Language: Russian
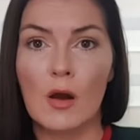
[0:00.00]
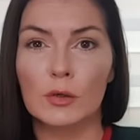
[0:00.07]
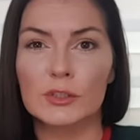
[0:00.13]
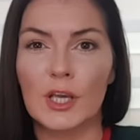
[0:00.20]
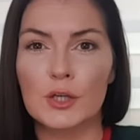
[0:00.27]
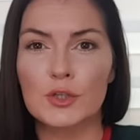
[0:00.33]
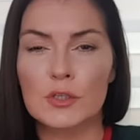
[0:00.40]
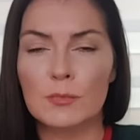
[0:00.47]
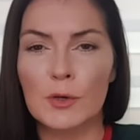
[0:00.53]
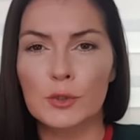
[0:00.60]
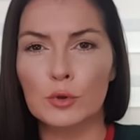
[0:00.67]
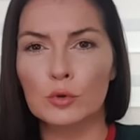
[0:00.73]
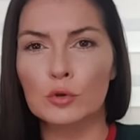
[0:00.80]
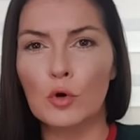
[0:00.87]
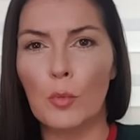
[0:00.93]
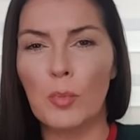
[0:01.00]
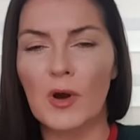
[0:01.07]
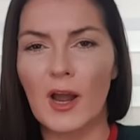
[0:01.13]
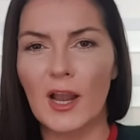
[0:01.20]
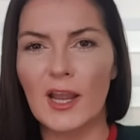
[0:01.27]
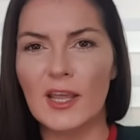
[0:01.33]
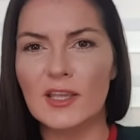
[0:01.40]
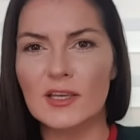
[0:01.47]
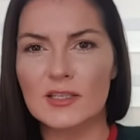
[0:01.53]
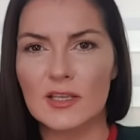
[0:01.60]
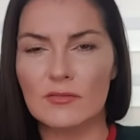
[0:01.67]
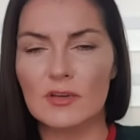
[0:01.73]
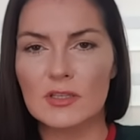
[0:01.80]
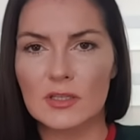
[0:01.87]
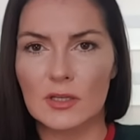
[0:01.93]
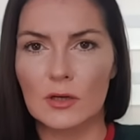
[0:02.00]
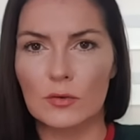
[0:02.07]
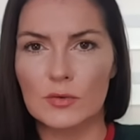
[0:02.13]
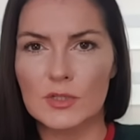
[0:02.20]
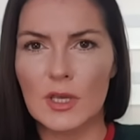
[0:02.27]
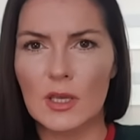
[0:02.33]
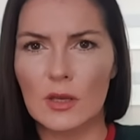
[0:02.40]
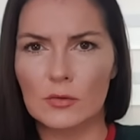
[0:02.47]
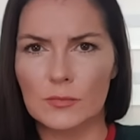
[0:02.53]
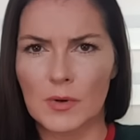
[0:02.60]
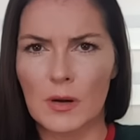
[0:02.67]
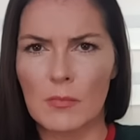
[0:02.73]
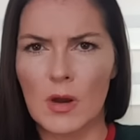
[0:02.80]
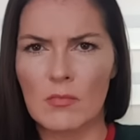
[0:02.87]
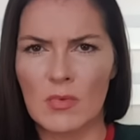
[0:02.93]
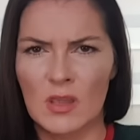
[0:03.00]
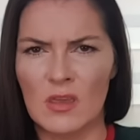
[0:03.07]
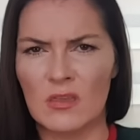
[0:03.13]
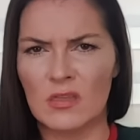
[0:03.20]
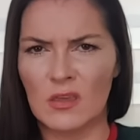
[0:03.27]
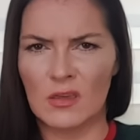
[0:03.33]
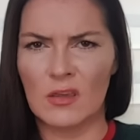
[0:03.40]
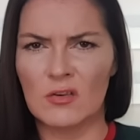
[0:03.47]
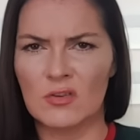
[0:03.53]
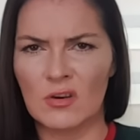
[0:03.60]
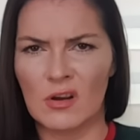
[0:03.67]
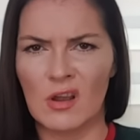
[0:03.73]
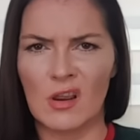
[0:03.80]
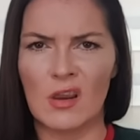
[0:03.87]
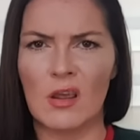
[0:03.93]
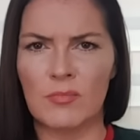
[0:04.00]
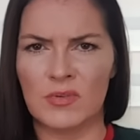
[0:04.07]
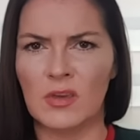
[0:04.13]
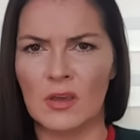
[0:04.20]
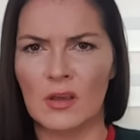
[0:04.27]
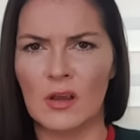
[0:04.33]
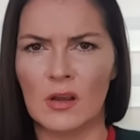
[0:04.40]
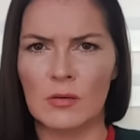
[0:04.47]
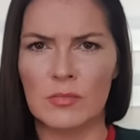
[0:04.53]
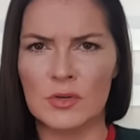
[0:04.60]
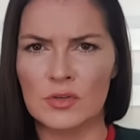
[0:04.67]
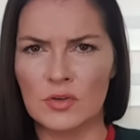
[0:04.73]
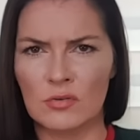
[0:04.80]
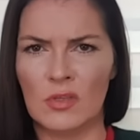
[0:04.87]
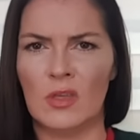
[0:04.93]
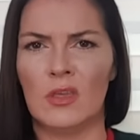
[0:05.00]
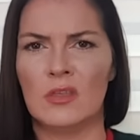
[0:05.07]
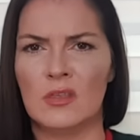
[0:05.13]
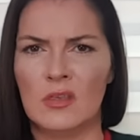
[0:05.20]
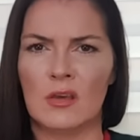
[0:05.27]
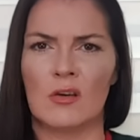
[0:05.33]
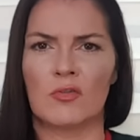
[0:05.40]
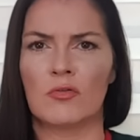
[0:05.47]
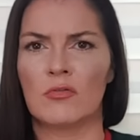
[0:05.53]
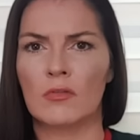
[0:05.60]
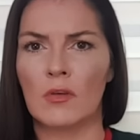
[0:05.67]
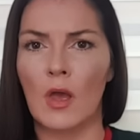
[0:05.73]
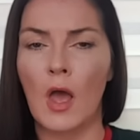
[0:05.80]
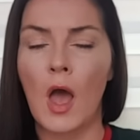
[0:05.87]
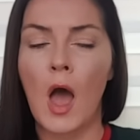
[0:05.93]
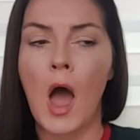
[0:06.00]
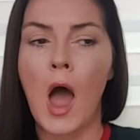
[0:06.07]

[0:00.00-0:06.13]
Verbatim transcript: Вот я еще смотрю то поколение советских людей, я вот про маму, они такие еще крепкие, как бы еще они держатся.